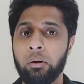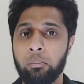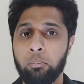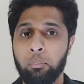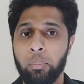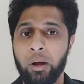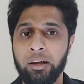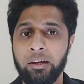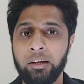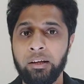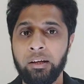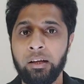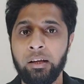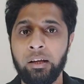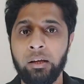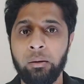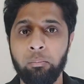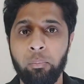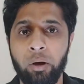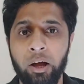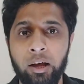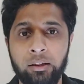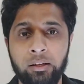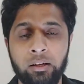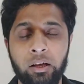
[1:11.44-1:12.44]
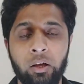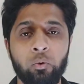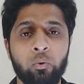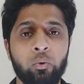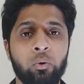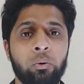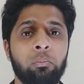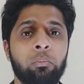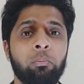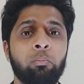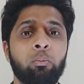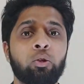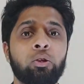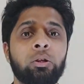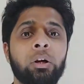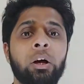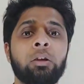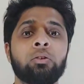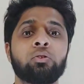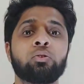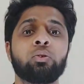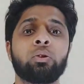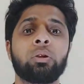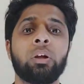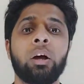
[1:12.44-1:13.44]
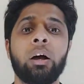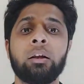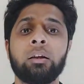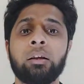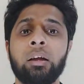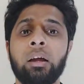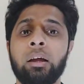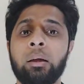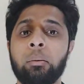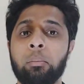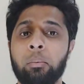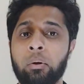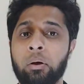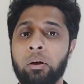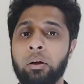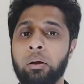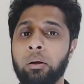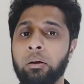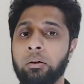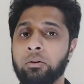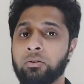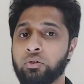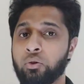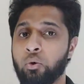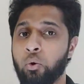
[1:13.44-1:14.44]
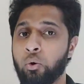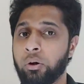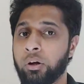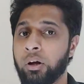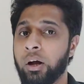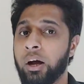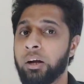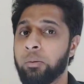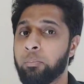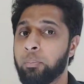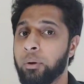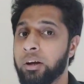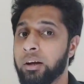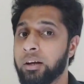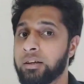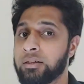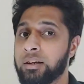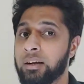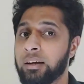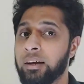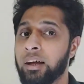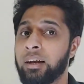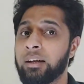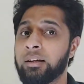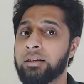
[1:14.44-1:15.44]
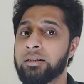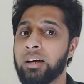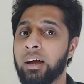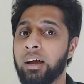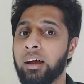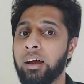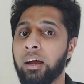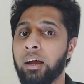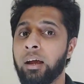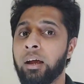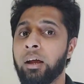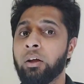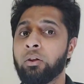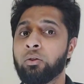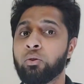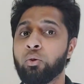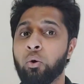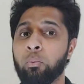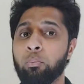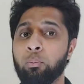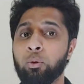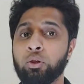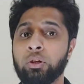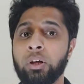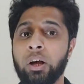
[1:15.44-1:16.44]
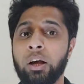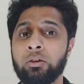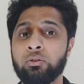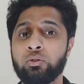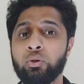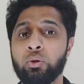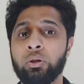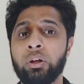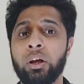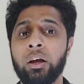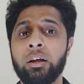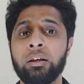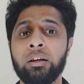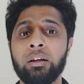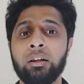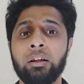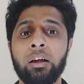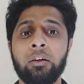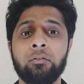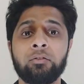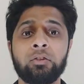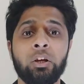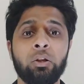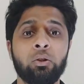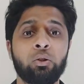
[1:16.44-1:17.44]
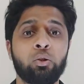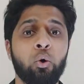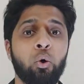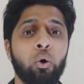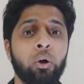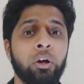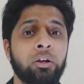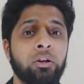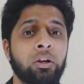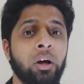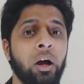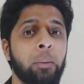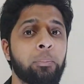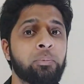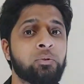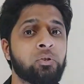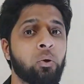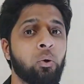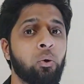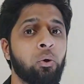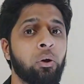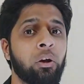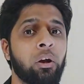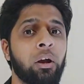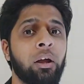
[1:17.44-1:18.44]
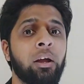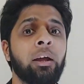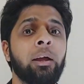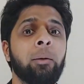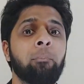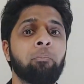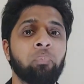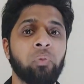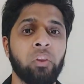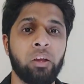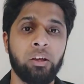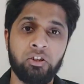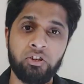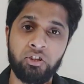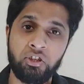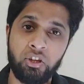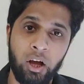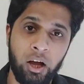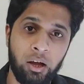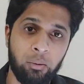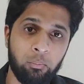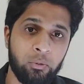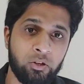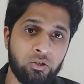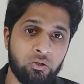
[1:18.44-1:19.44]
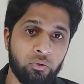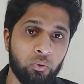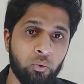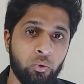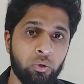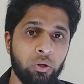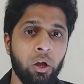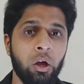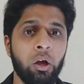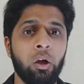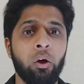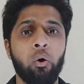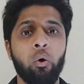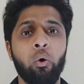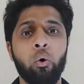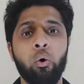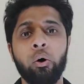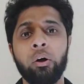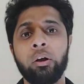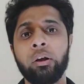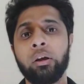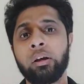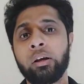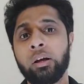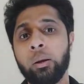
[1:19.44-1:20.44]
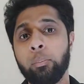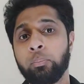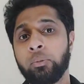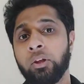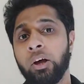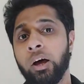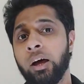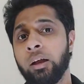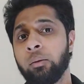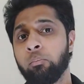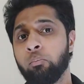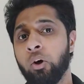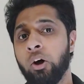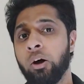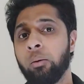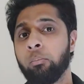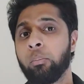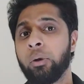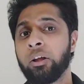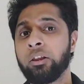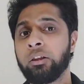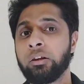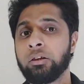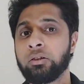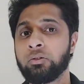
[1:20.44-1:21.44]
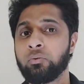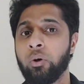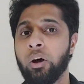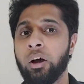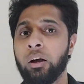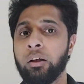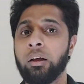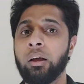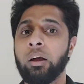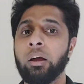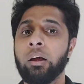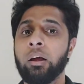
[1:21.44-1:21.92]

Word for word: बैटिंग की बात करूं मुल्तान सुल्तान के स्कोर कार्ड पर नज़र डाली जाए तो मुल्तान सुल्तान की तरफ से दो ही टॉप स्कोरर रहे शान मसूद और कप्तान मोहम्मद रिजवान